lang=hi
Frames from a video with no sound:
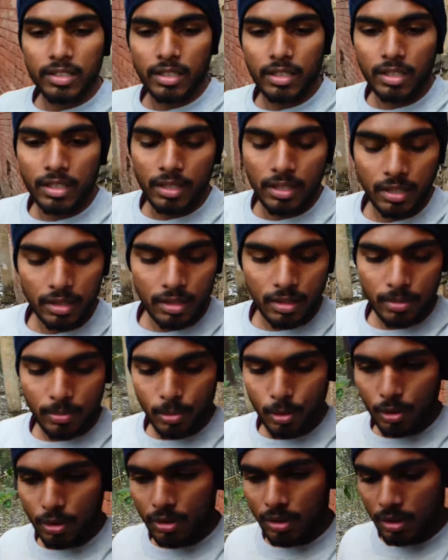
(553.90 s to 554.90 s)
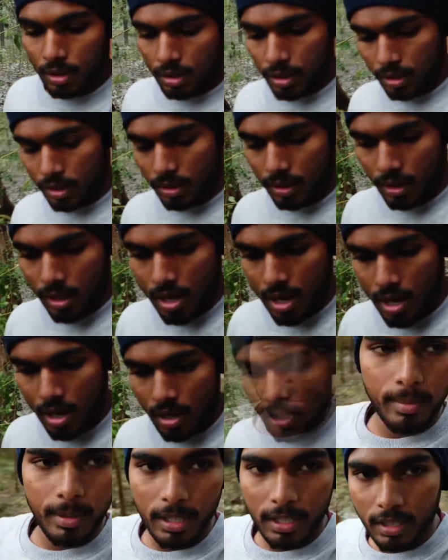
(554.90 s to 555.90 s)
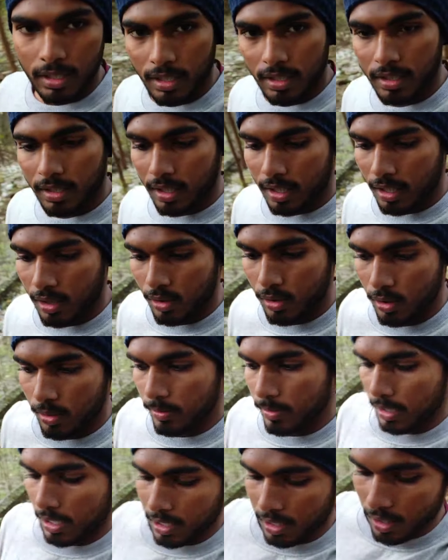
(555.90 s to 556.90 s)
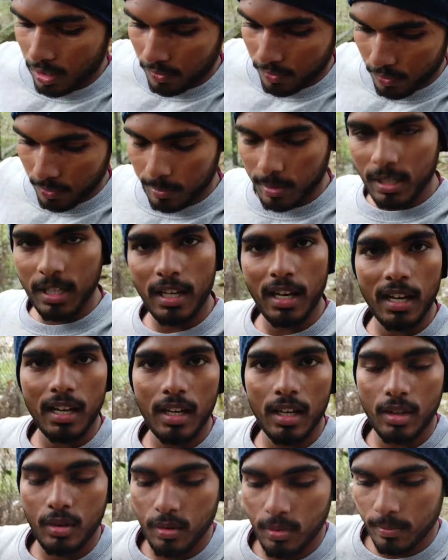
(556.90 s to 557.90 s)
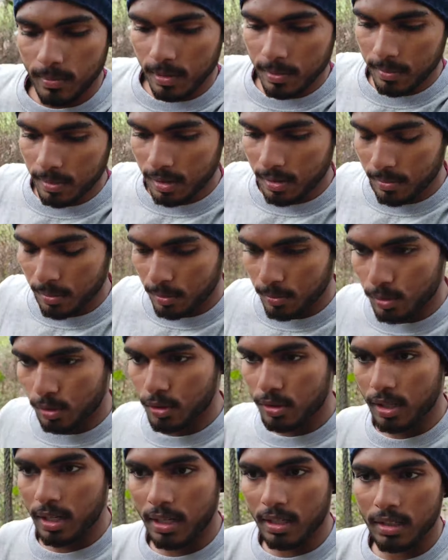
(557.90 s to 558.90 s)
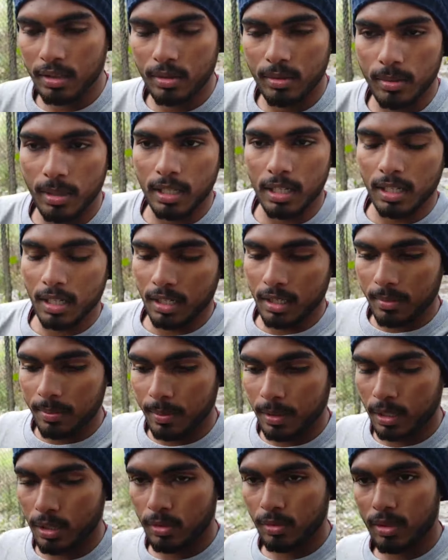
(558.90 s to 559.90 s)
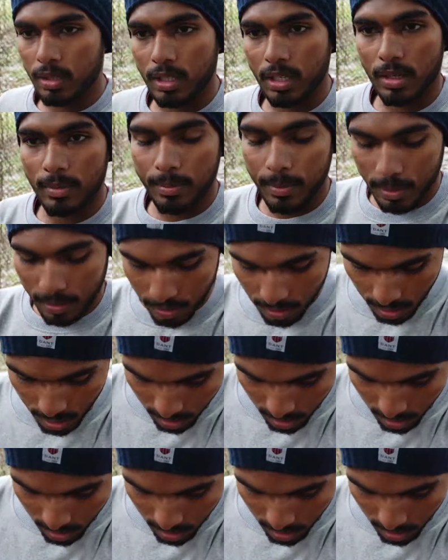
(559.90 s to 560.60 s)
चल रहे हैं अंदर बहुत तगड़े सभी इतना सारा घूम लिया काफ़ी मज़ा आ गया घूमने में अब हम लोग जा रहे हैं दोबारा घर पे क्योंकि यहाँ पे